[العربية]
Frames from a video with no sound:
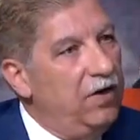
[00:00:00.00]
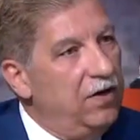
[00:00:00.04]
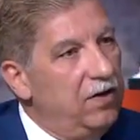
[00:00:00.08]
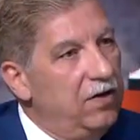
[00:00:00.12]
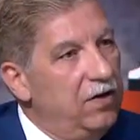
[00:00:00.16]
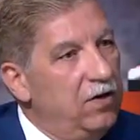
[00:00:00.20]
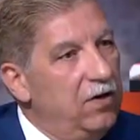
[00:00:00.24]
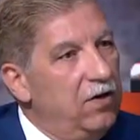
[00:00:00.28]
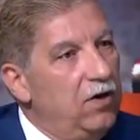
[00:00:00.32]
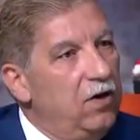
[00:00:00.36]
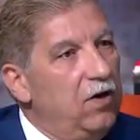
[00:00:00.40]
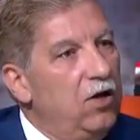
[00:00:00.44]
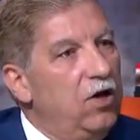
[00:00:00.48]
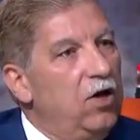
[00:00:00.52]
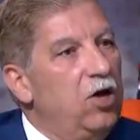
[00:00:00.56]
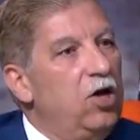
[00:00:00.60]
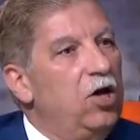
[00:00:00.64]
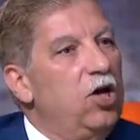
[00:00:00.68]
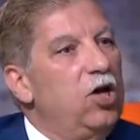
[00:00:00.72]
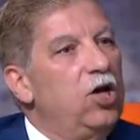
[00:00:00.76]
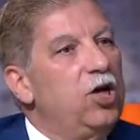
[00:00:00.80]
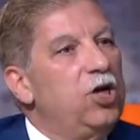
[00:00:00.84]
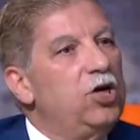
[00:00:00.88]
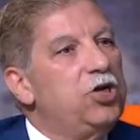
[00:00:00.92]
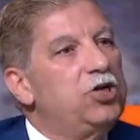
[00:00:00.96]
ايوه صح.
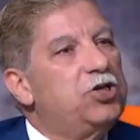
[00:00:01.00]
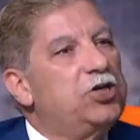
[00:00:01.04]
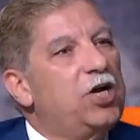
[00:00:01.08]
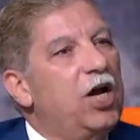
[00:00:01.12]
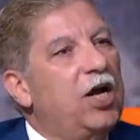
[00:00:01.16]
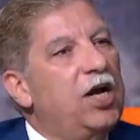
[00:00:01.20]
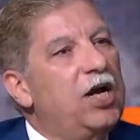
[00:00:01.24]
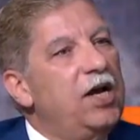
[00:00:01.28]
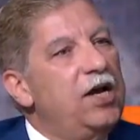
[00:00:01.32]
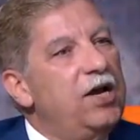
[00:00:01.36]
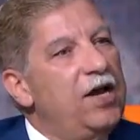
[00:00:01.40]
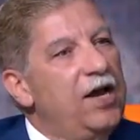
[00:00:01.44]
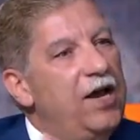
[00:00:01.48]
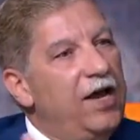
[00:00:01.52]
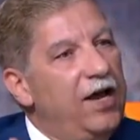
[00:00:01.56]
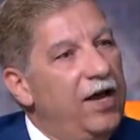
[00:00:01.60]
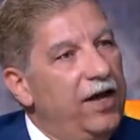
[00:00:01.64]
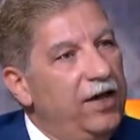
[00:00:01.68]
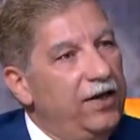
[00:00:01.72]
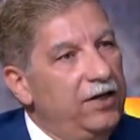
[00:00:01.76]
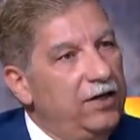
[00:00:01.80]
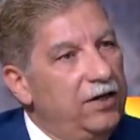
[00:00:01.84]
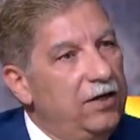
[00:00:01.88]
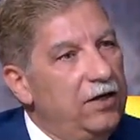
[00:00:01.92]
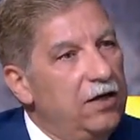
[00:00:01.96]
آه، الشكل
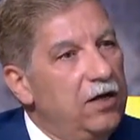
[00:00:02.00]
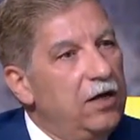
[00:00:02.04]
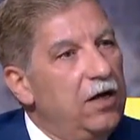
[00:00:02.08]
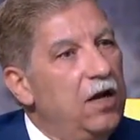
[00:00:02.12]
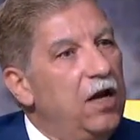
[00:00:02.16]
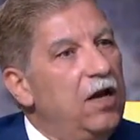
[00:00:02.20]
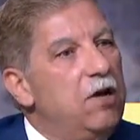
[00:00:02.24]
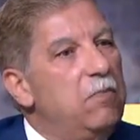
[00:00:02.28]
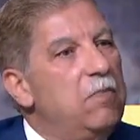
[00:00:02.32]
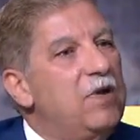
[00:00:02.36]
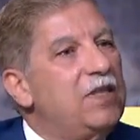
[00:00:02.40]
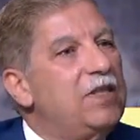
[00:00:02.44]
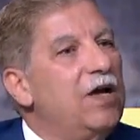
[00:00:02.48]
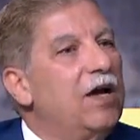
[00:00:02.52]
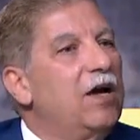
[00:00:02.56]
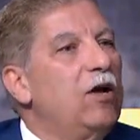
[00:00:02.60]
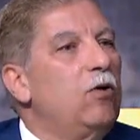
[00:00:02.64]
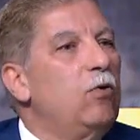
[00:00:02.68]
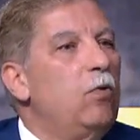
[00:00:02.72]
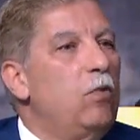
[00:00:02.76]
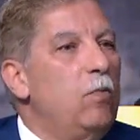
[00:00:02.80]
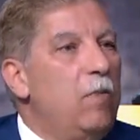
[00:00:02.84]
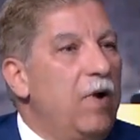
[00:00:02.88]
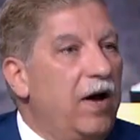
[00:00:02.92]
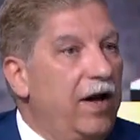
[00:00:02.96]
النهائي
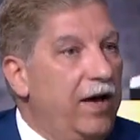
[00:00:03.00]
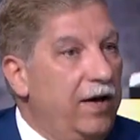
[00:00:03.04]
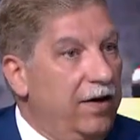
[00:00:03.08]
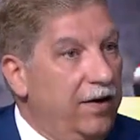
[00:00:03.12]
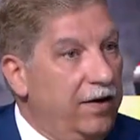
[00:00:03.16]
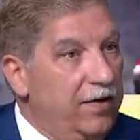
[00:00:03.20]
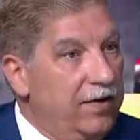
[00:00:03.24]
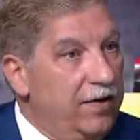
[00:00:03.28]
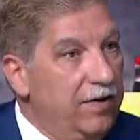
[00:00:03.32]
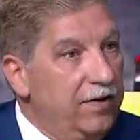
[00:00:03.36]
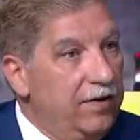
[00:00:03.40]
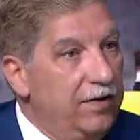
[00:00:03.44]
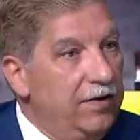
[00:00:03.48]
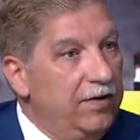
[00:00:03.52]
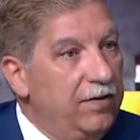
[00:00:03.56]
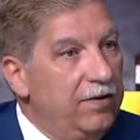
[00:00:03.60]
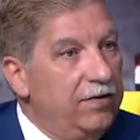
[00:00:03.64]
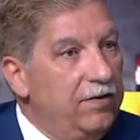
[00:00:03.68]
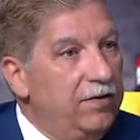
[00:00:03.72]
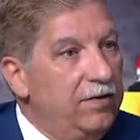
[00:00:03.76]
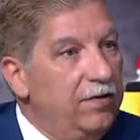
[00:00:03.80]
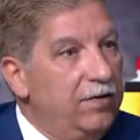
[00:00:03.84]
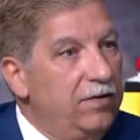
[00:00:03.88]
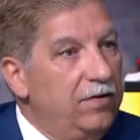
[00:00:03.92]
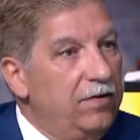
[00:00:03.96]
المداخل والمخارج والله
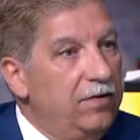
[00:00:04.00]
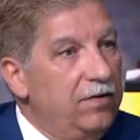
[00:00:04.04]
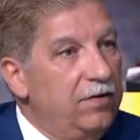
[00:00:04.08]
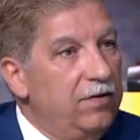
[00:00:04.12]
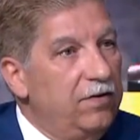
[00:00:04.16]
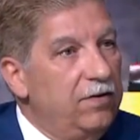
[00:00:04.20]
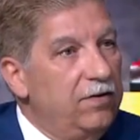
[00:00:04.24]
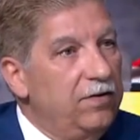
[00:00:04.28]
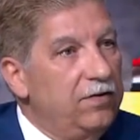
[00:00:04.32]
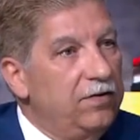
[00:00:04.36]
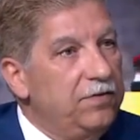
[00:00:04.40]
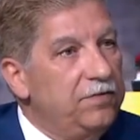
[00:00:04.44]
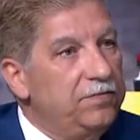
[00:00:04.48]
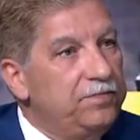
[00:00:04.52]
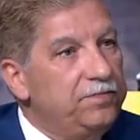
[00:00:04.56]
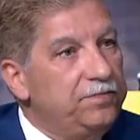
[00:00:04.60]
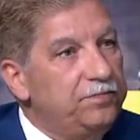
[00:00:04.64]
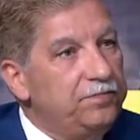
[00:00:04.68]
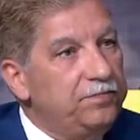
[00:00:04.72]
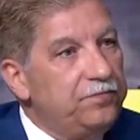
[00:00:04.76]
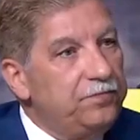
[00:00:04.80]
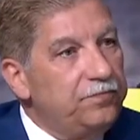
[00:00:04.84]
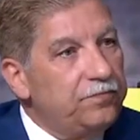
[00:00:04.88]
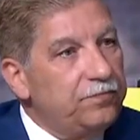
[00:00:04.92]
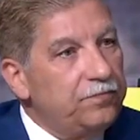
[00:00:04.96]
تزلوب نقصد ايه
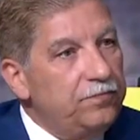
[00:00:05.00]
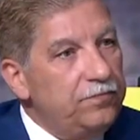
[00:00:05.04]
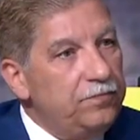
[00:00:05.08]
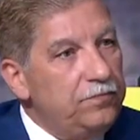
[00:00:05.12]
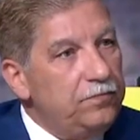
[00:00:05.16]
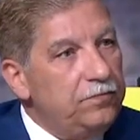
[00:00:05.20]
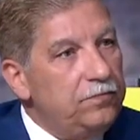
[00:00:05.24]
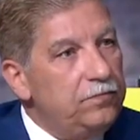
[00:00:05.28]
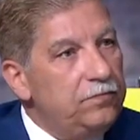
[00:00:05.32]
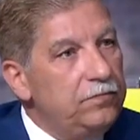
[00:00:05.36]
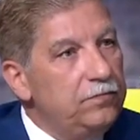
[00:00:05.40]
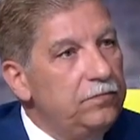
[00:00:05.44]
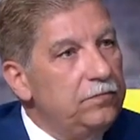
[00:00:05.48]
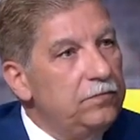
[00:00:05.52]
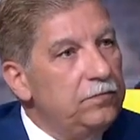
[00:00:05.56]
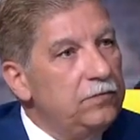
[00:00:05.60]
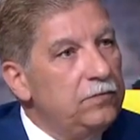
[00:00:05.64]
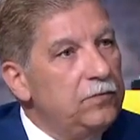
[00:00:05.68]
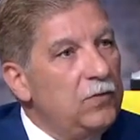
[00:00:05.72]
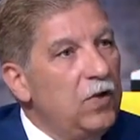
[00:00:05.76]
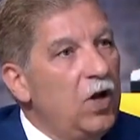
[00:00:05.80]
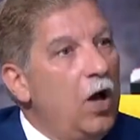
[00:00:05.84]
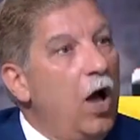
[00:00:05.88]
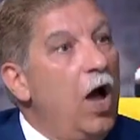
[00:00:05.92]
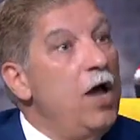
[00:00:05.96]
نرصف بقى
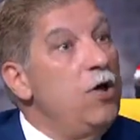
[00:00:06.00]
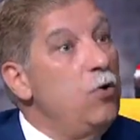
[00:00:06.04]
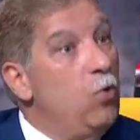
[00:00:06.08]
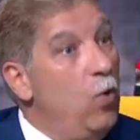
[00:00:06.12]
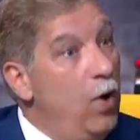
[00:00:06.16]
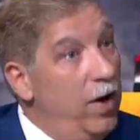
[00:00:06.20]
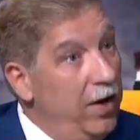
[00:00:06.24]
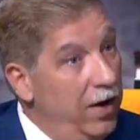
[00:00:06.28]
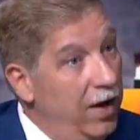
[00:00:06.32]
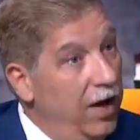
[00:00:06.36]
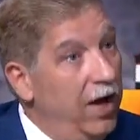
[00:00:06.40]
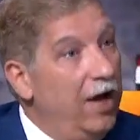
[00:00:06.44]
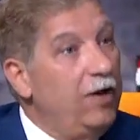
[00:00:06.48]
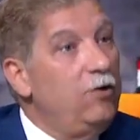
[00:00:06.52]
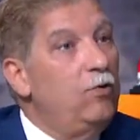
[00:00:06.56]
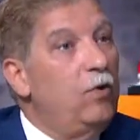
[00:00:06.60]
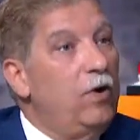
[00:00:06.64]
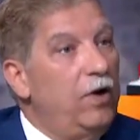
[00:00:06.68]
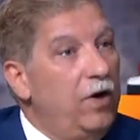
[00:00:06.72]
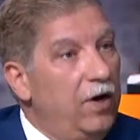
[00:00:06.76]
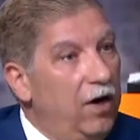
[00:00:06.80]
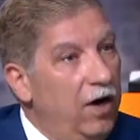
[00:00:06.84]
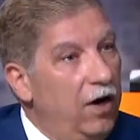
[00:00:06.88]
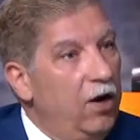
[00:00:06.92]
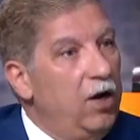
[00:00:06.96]
الطريق آه. والهوايات
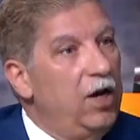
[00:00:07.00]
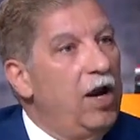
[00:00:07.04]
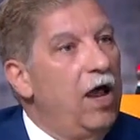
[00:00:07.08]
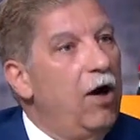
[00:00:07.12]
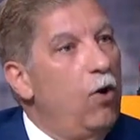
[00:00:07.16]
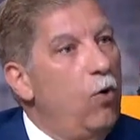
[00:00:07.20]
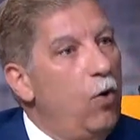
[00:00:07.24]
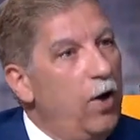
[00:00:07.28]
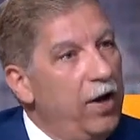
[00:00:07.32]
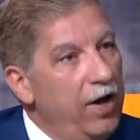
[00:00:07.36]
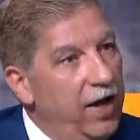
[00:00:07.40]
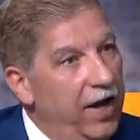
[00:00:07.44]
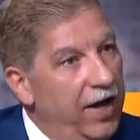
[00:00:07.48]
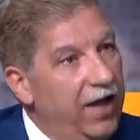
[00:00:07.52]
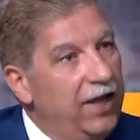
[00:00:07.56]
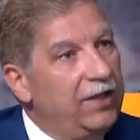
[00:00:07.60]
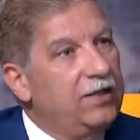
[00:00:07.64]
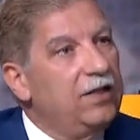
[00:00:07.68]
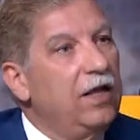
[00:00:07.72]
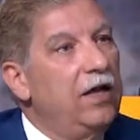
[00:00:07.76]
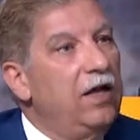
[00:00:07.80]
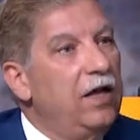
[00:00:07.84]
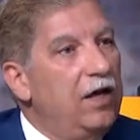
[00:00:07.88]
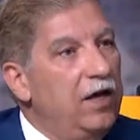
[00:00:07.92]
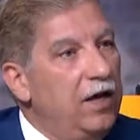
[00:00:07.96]
أيوة. آه. والهوايات
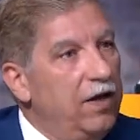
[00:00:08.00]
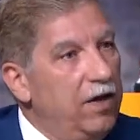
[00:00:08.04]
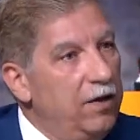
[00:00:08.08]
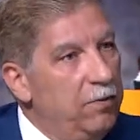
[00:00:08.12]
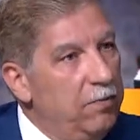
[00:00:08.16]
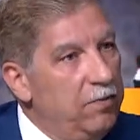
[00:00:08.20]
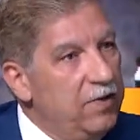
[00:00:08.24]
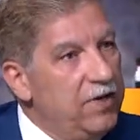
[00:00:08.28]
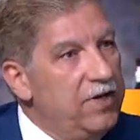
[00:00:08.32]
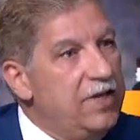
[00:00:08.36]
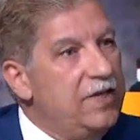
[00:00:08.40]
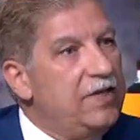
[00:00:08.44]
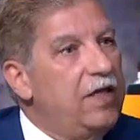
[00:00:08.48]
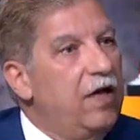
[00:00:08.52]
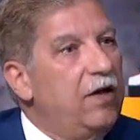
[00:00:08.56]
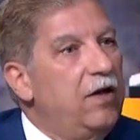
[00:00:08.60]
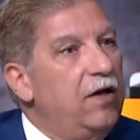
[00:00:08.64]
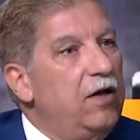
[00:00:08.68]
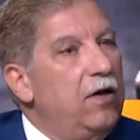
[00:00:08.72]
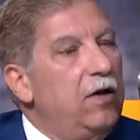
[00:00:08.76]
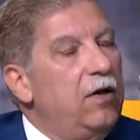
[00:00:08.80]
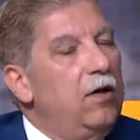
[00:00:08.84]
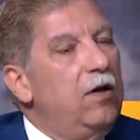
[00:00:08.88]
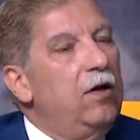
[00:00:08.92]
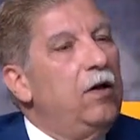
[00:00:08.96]
إيه آه.
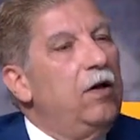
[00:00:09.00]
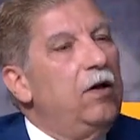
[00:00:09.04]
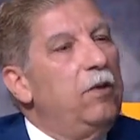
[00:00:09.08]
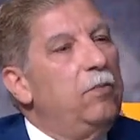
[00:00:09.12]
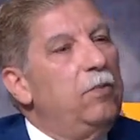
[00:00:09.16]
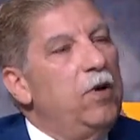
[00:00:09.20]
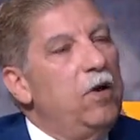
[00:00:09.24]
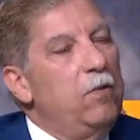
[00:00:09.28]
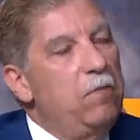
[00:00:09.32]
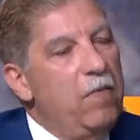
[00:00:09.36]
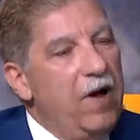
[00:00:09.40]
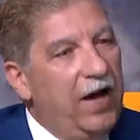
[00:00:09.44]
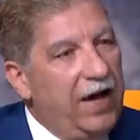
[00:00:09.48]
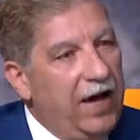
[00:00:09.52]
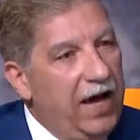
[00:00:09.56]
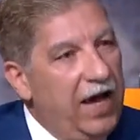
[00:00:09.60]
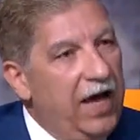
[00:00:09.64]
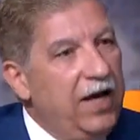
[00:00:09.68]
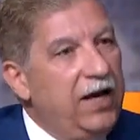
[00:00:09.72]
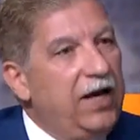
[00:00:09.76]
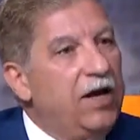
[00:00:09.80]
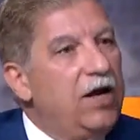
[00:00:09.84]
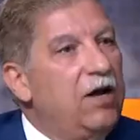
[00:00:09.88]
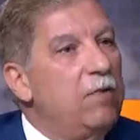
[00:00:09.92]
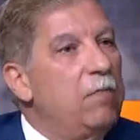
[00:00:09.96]
والمخارج الطوارئ
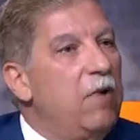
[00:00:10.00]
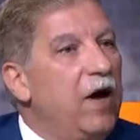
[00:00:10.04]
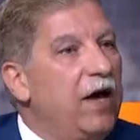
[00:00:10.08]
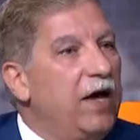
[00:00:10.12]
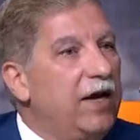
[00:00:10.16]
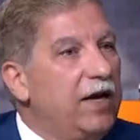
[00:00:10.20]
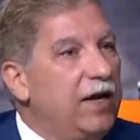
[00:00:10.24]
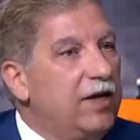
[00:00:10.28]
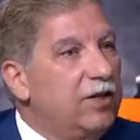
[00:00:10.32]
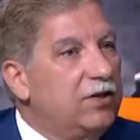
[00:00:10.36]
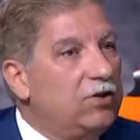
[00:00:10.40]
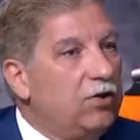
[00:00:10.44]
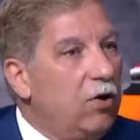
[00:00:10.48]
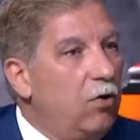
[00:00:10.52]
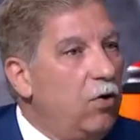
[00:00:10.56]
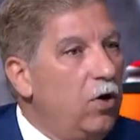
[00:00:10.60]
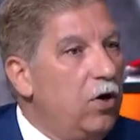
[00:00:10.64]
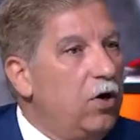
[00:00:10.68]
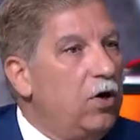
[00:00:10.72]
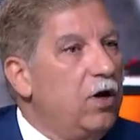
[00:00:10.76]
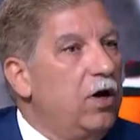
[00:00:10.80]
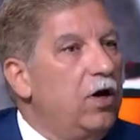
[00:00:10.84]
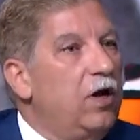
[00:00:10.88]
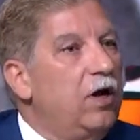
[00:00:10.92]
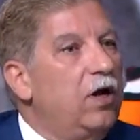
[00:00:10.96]
مخارج مخارج آه.
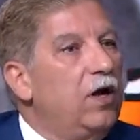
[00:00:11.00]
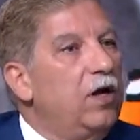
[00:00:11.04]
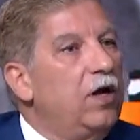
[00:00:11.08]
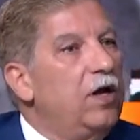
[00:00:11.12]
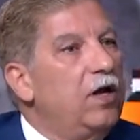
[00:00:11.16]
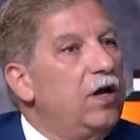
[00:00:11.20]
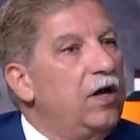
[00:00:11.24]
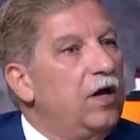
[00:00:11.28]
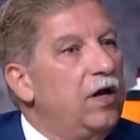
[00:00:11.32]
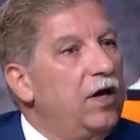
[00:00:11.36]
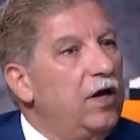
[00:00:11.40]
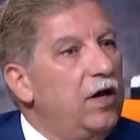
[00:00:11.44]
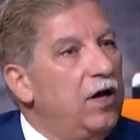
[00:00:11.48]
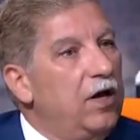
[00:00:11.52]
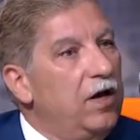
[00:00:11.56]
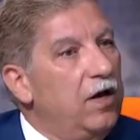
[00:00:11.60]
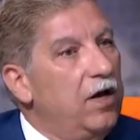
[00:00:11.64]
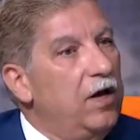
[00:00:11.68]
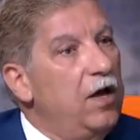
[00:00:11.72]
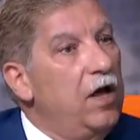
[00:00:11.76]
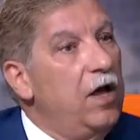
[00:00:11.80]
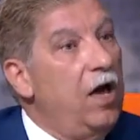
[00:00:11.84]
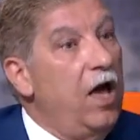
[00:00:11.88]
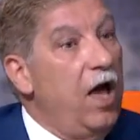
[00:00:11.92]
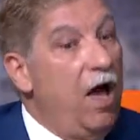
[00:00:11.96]
الطوارئ
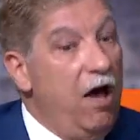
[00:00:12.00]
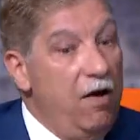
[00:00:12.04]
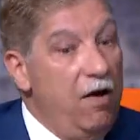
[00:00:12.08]
بتسنجفه